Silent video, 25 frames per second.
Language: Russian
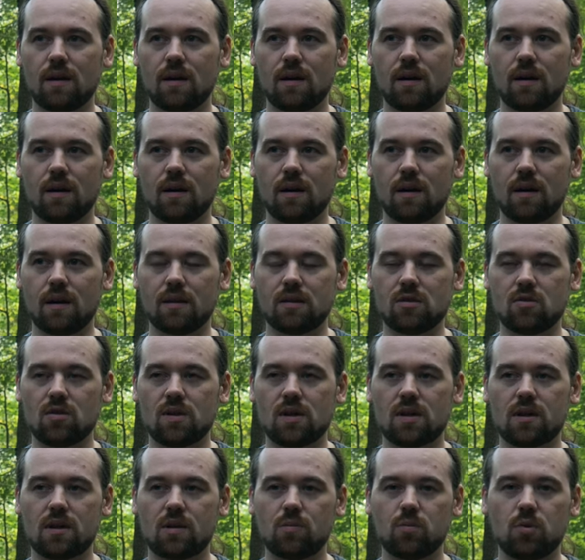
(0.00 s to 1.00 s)
а, но
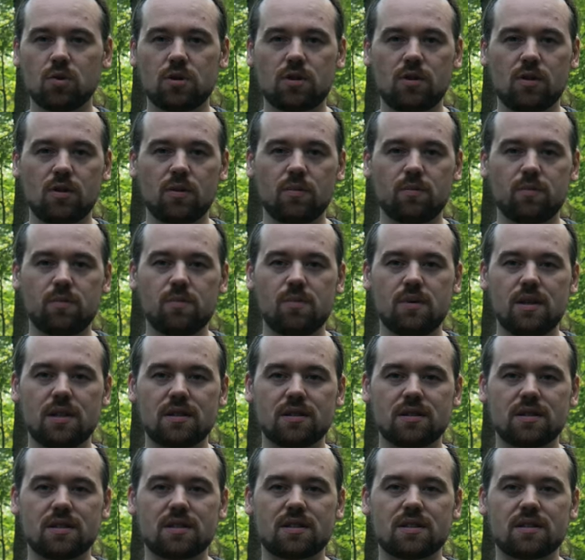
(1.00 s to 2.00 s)
я работал
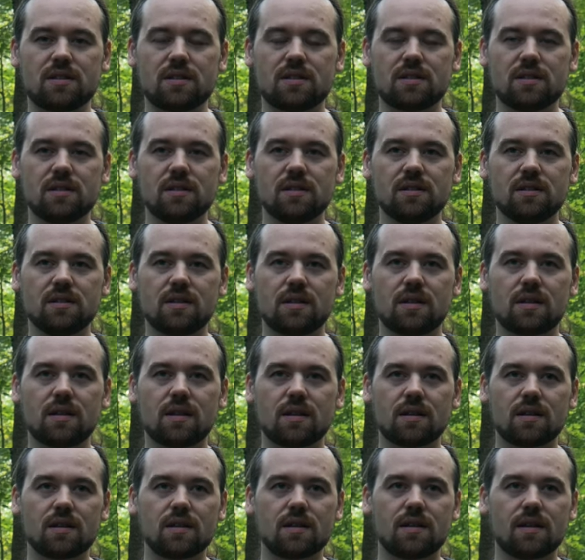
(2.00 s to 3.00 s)
без ассистента,
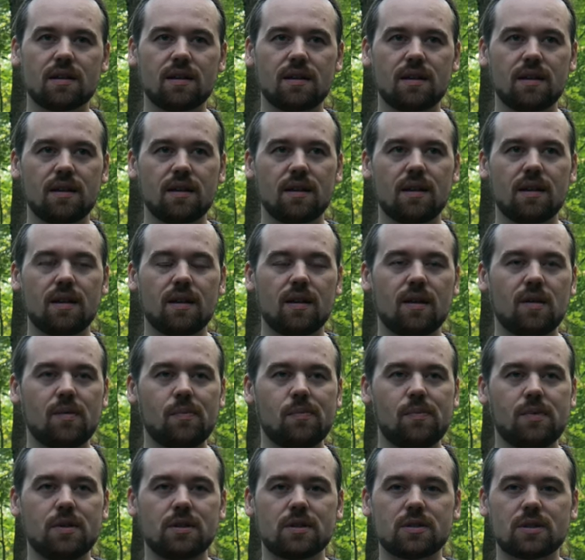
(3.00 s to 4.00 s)

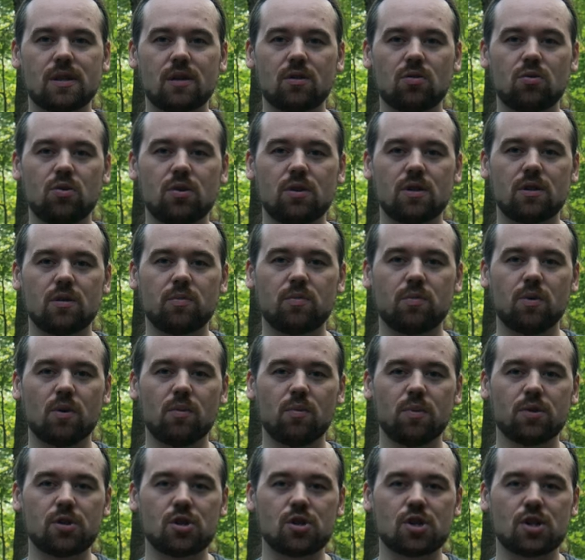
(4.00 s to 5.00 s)
без какой-то
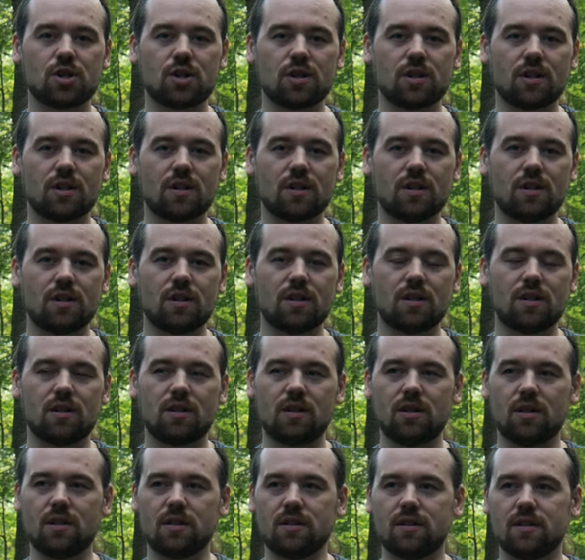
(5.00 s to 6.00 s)
помощи,
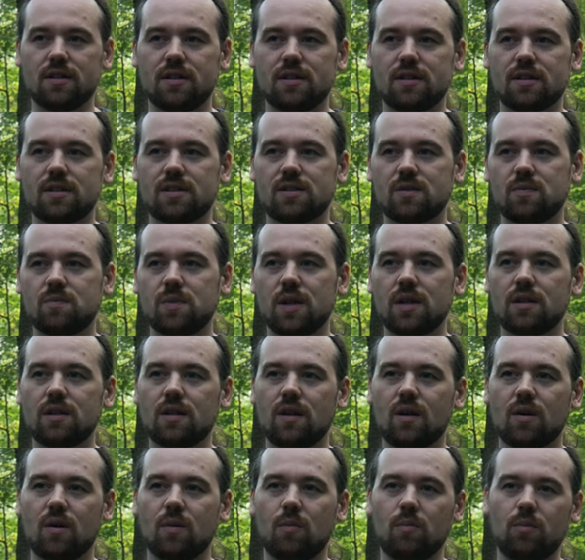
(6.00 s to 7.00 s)
и э,
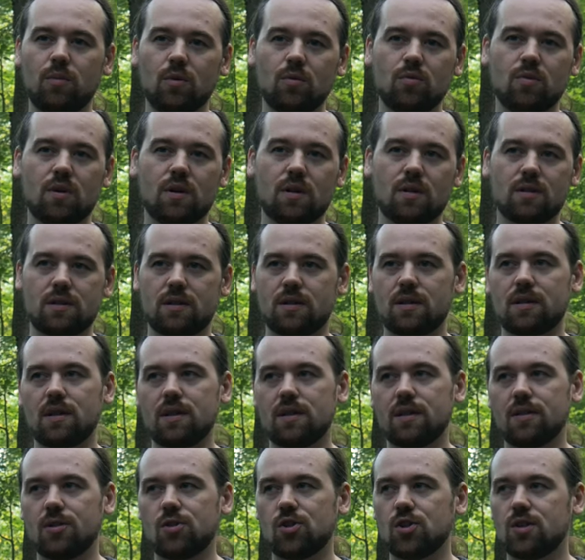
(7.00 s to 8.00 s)
смены,
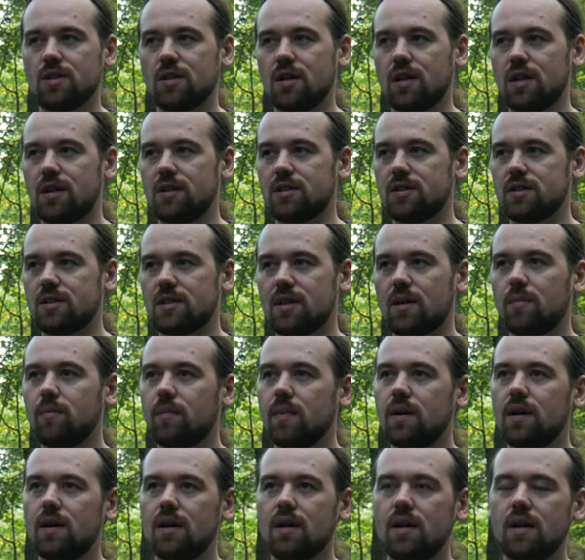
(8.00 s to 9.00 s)
бывало, начинались там
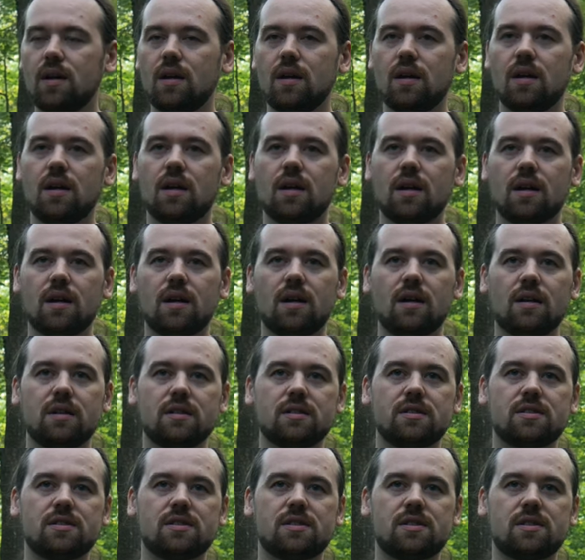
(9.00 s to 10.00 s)

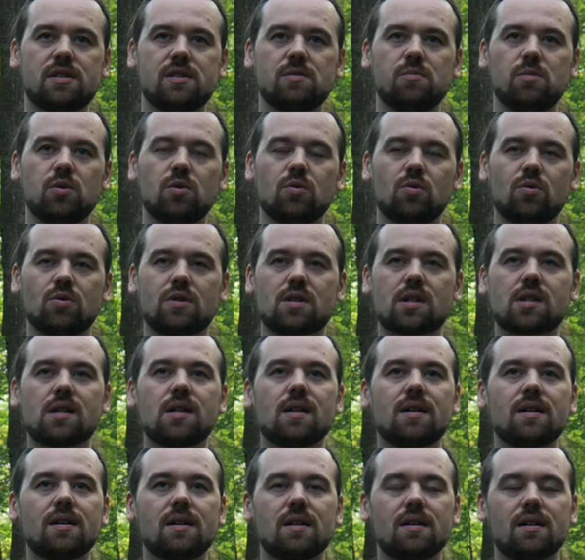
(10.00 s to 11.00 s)
с 7
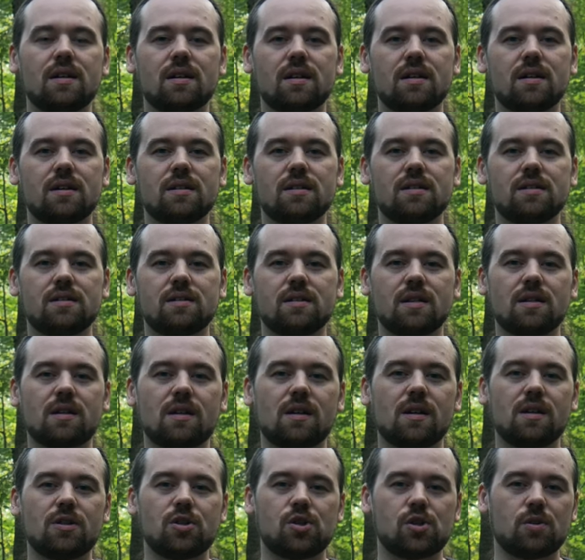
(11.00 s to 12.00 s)
утра,
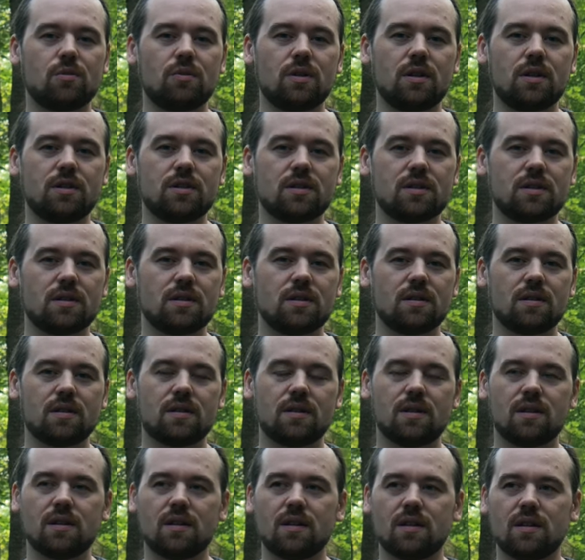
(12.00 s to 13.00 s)
заканчивались
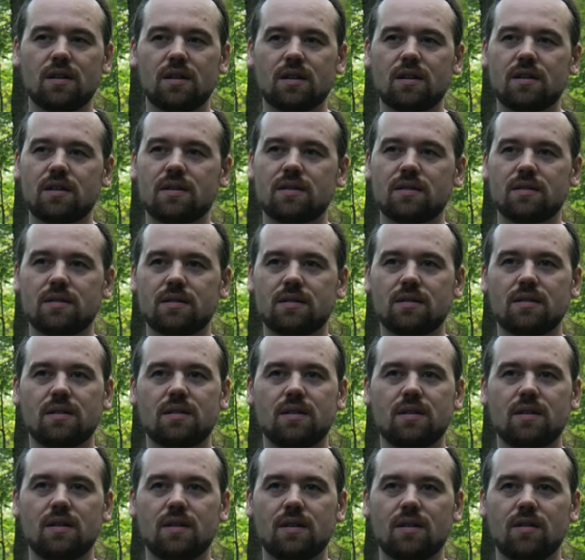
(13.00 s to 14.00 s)
э,
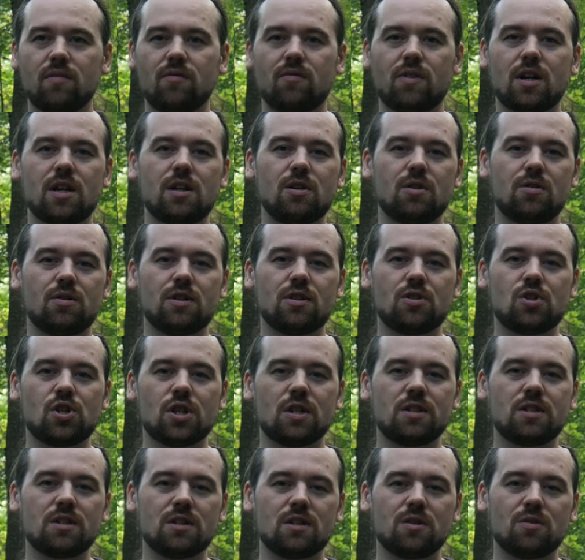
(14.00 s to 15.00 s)
в районе
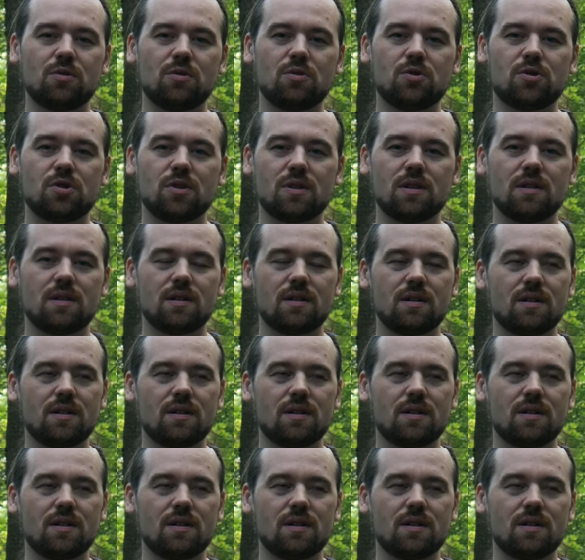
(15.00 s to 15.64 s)
часа ночи.